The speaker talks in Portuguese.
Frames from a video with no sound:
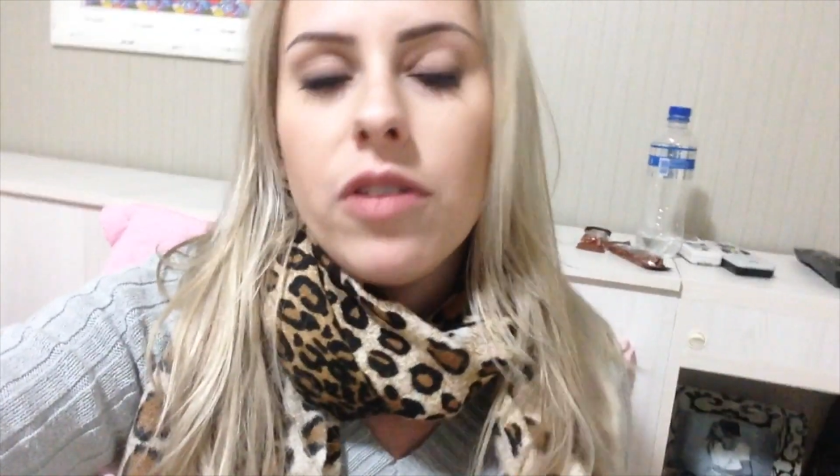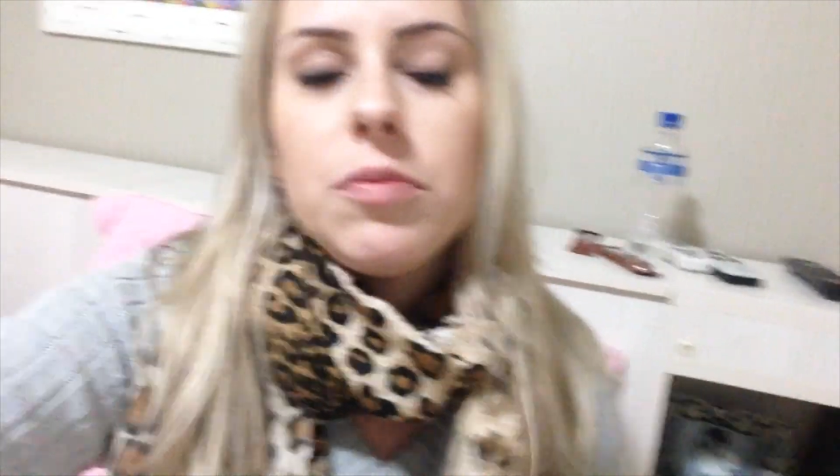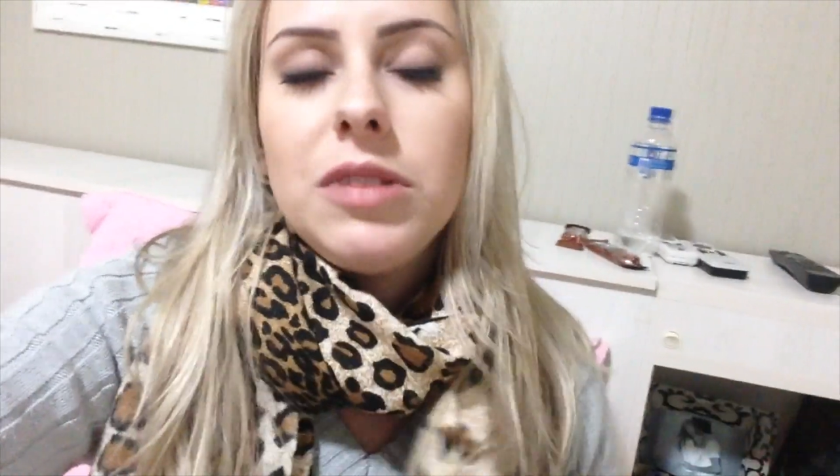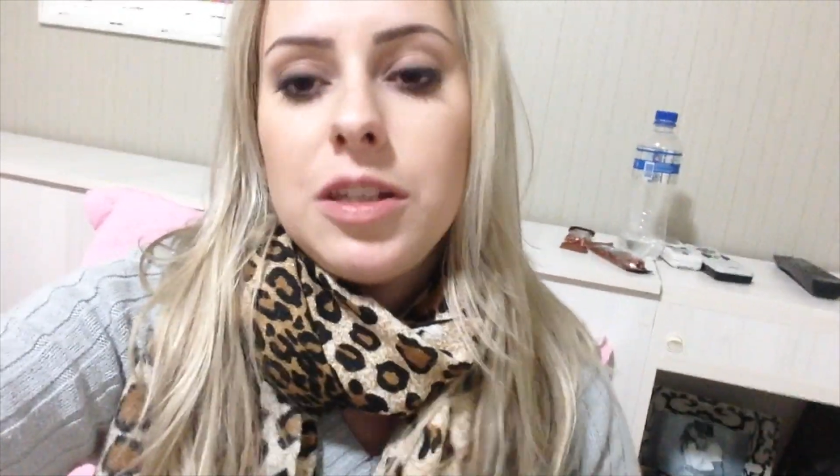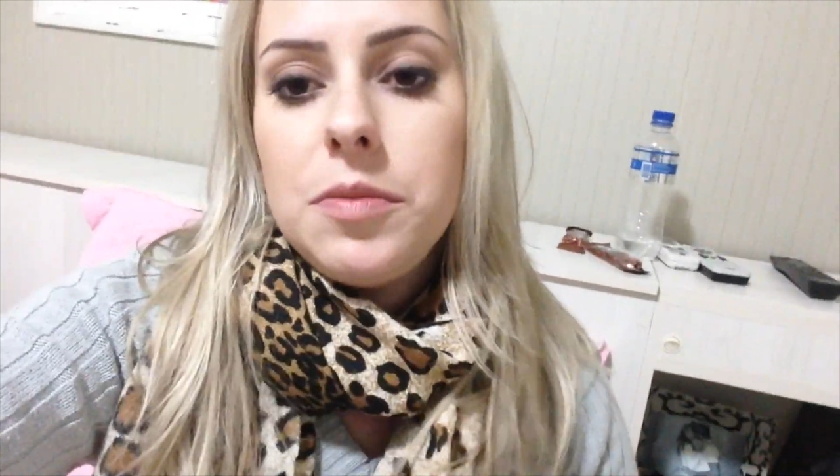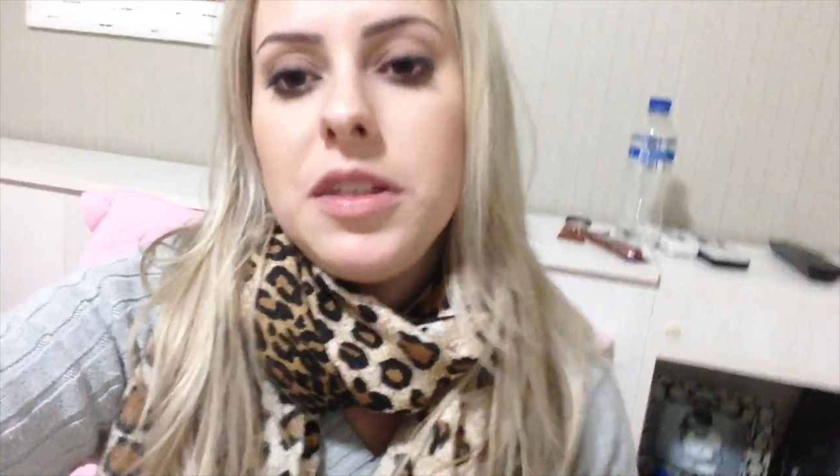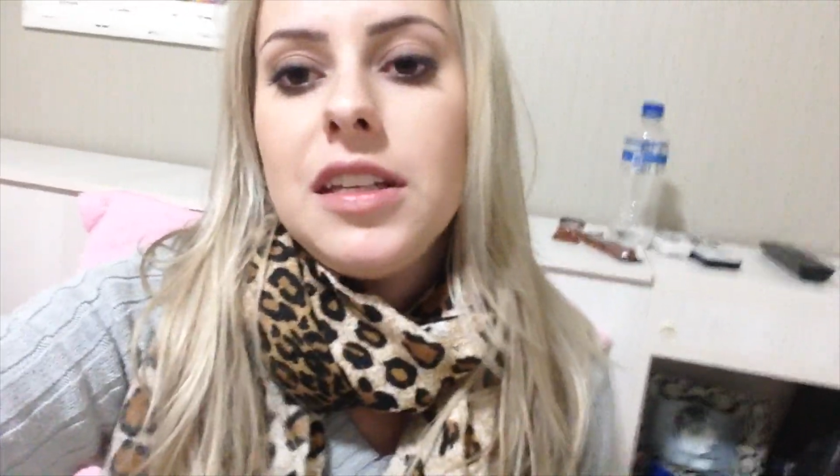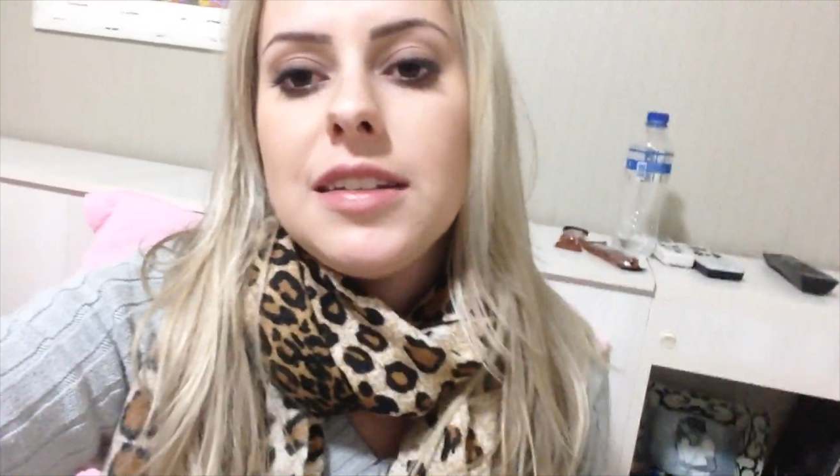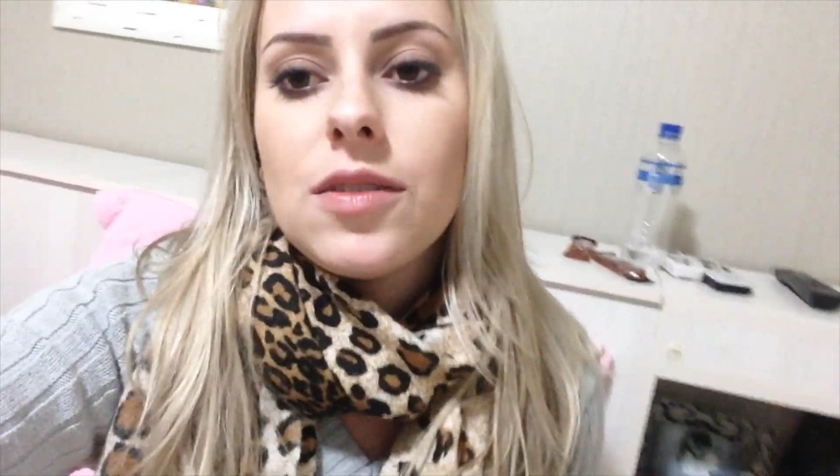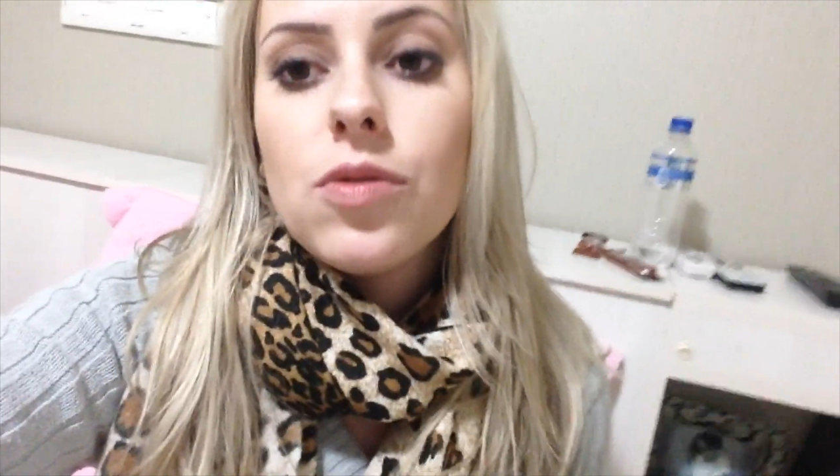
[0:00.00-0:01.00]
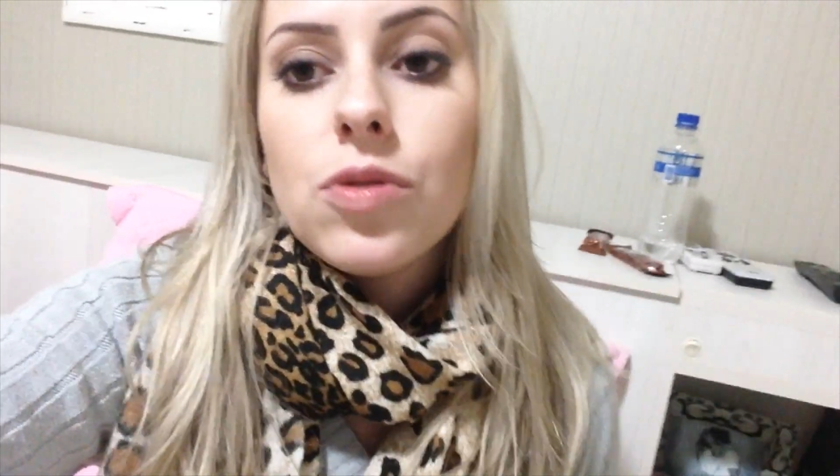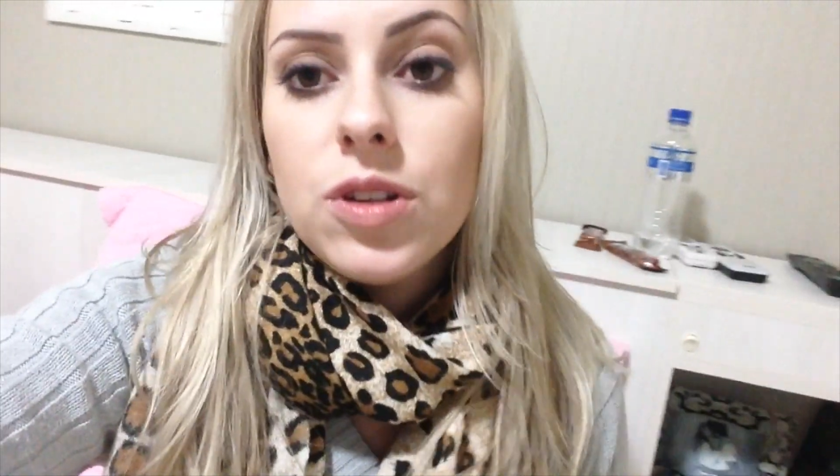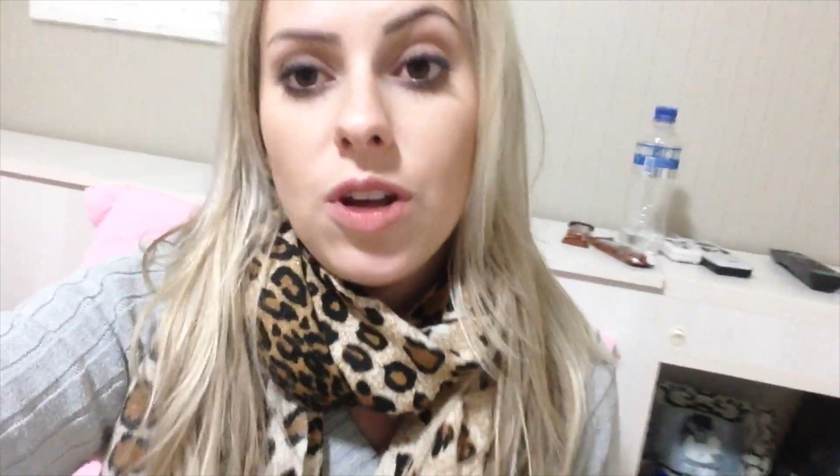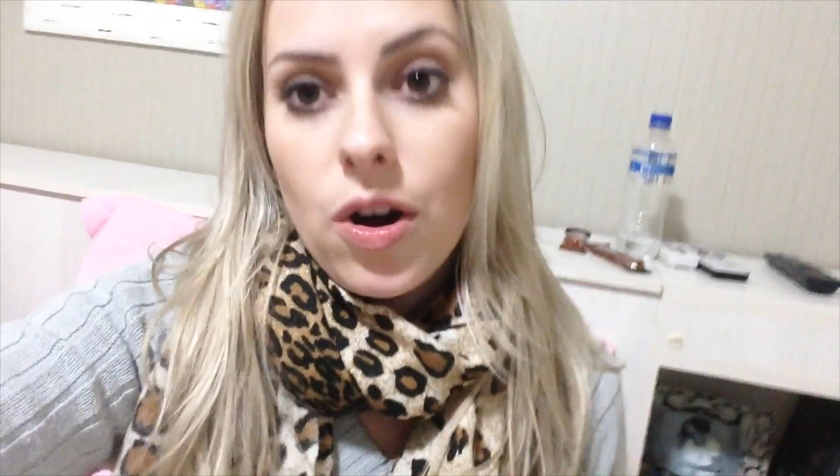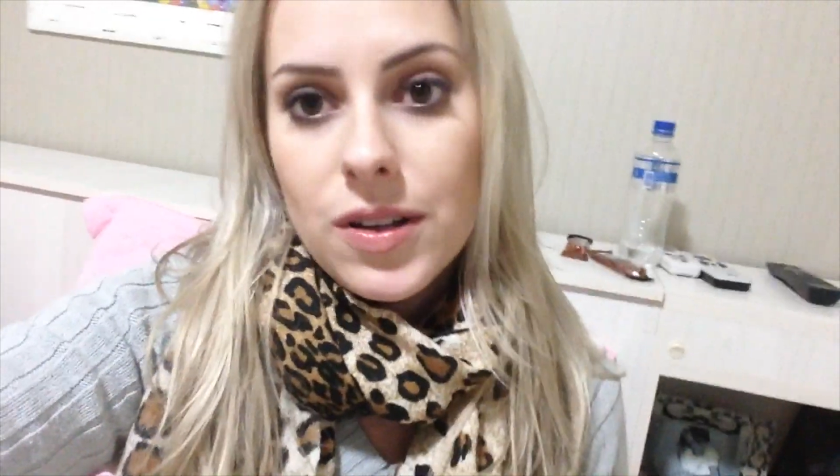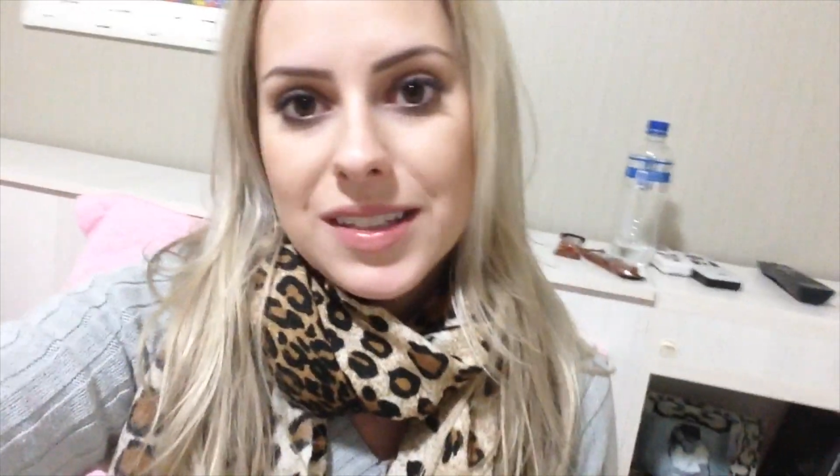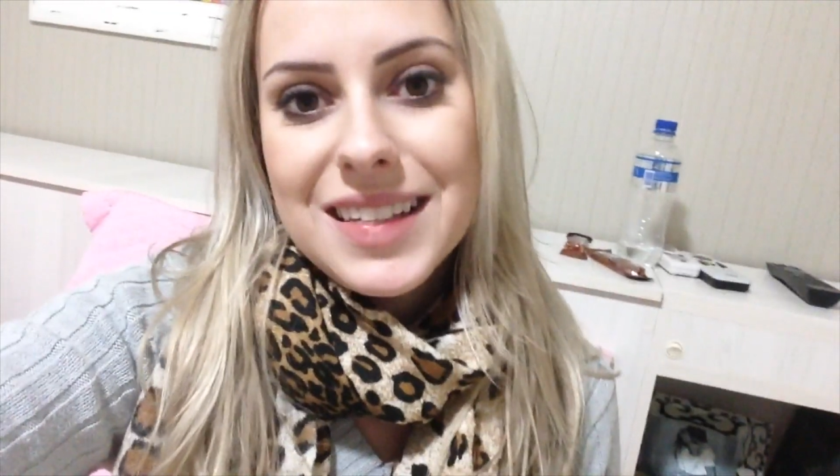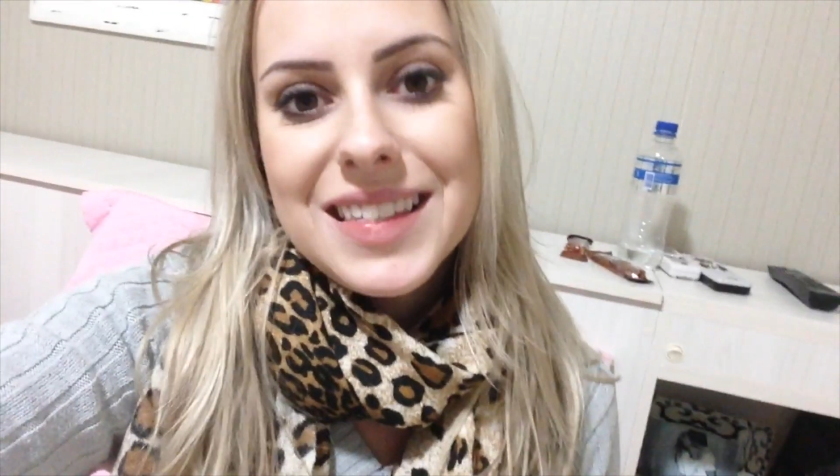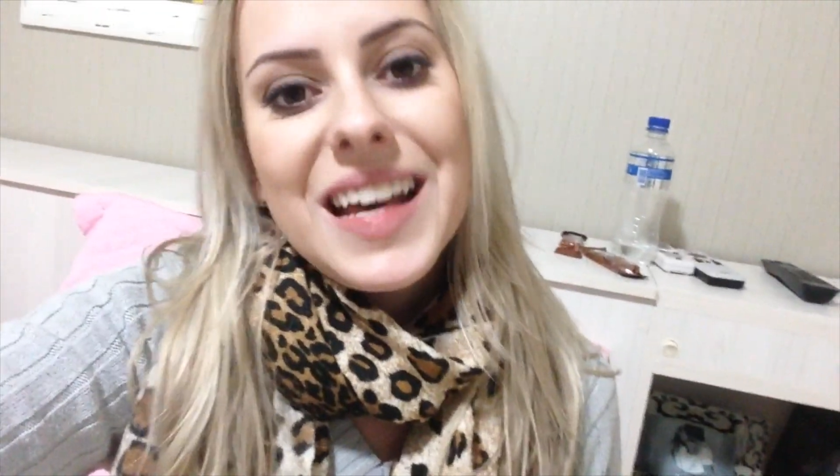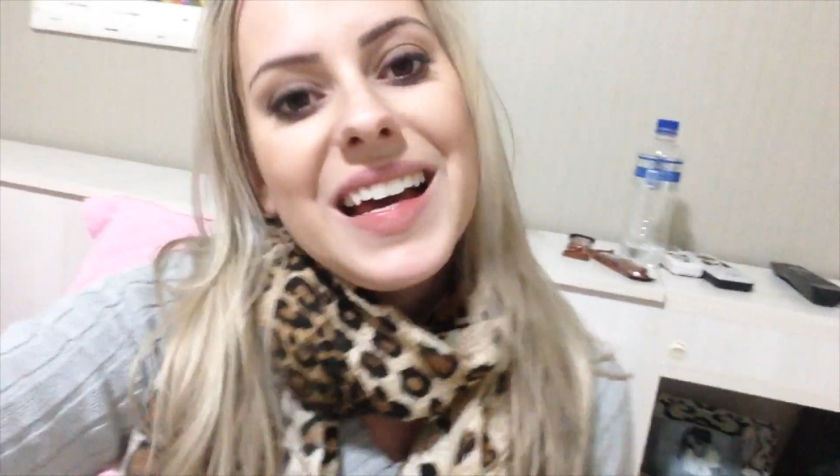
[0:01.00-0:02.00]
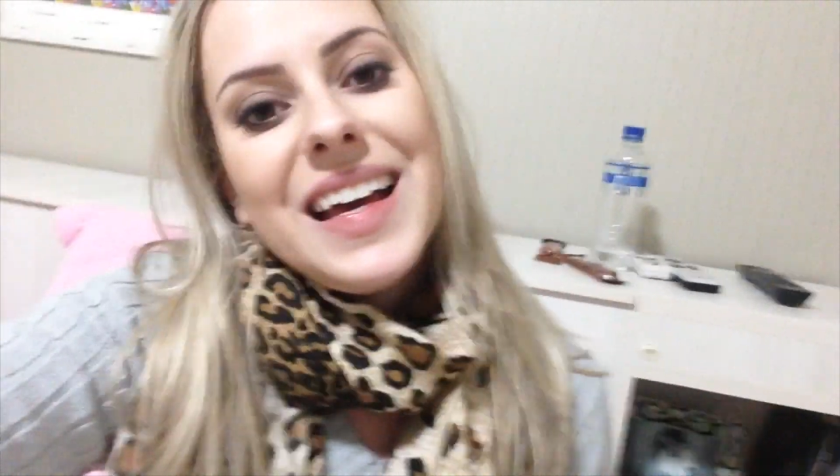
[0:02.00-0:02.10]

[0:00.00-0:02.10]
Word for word: muitas meninas ficam curiosas.